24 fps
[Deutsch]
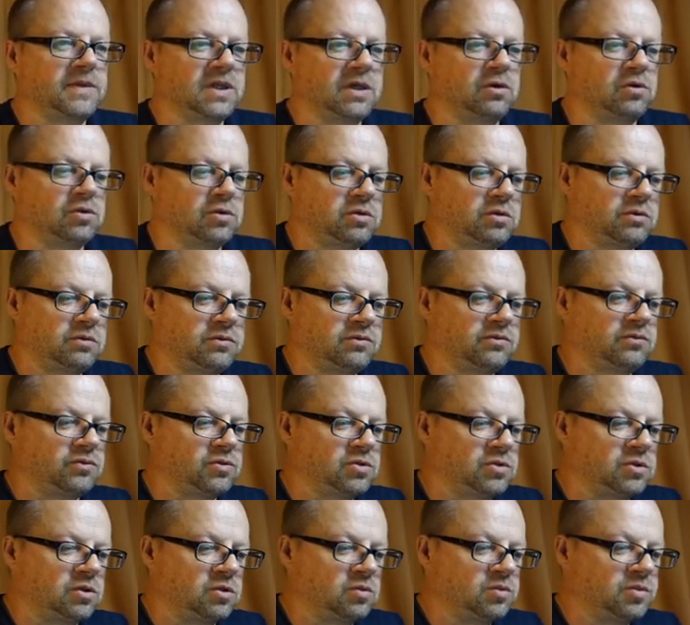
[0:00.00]
Und
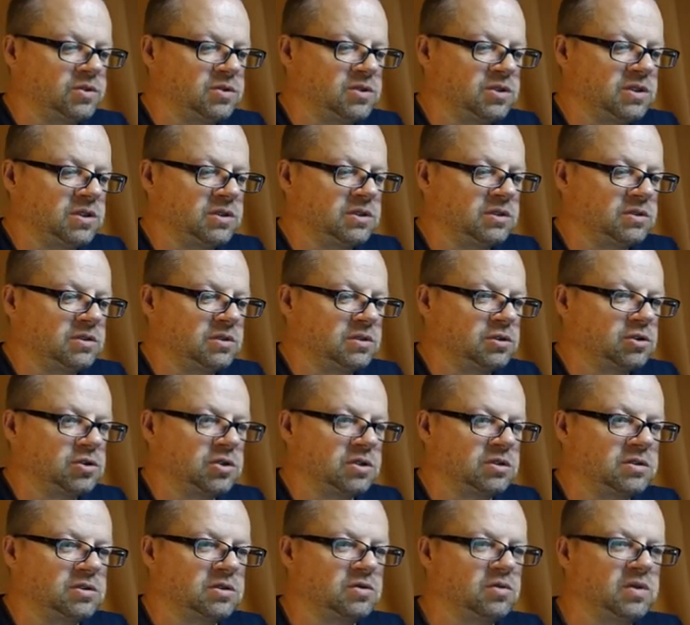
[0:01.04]
was dann passiert, das
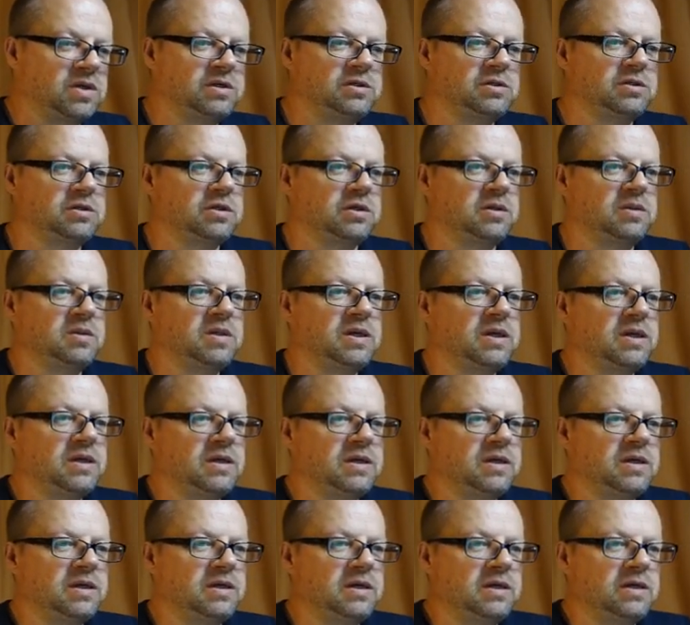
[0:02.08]
schaut so aus, gell?
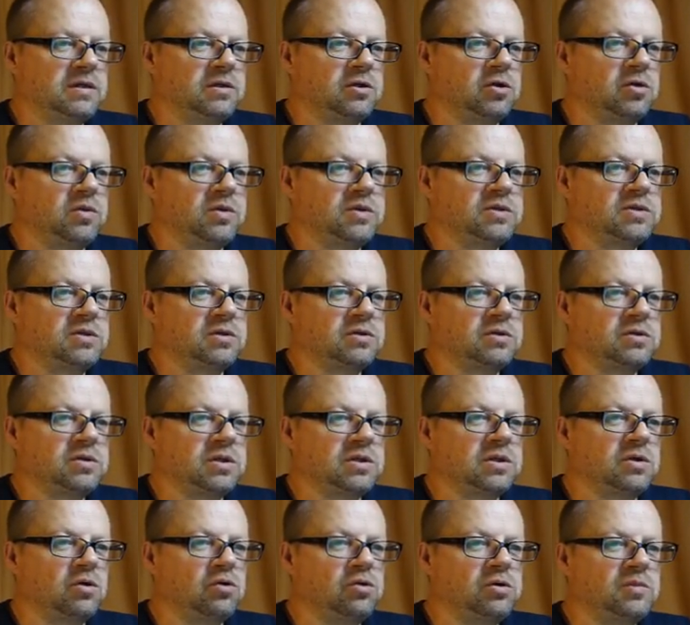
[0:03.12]
Da habe ich jetzt noch so
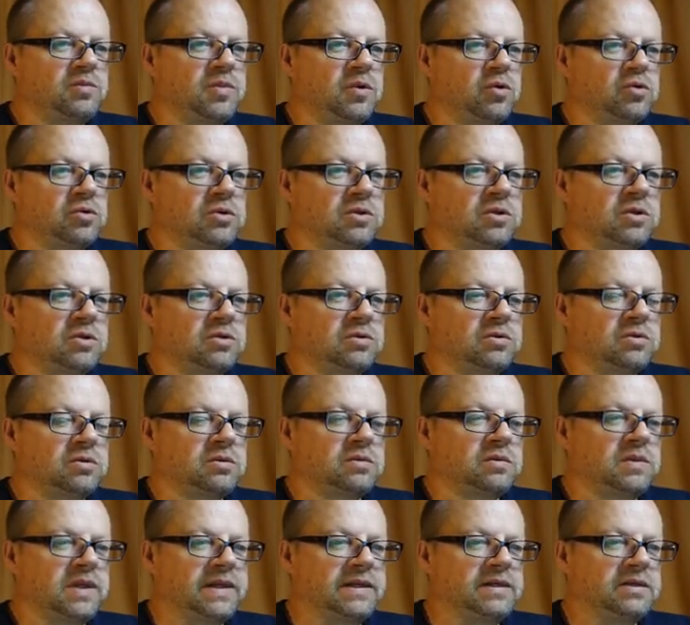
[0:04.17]
einen hohlen Boden da
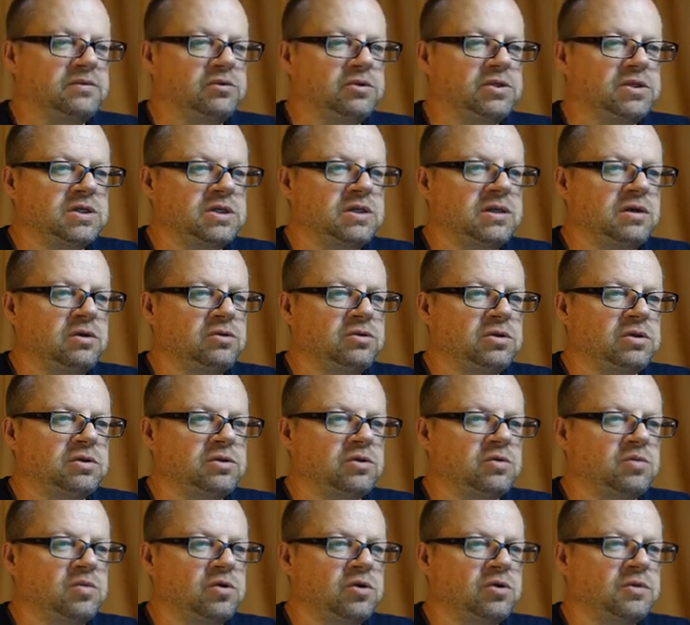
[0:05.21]
unten. Eigentlich wollte ich es genau
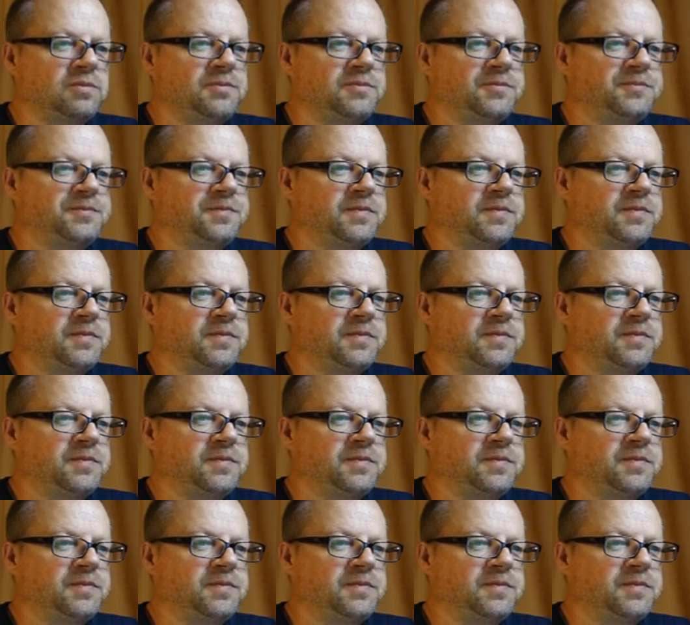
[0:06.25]
andersrum machen.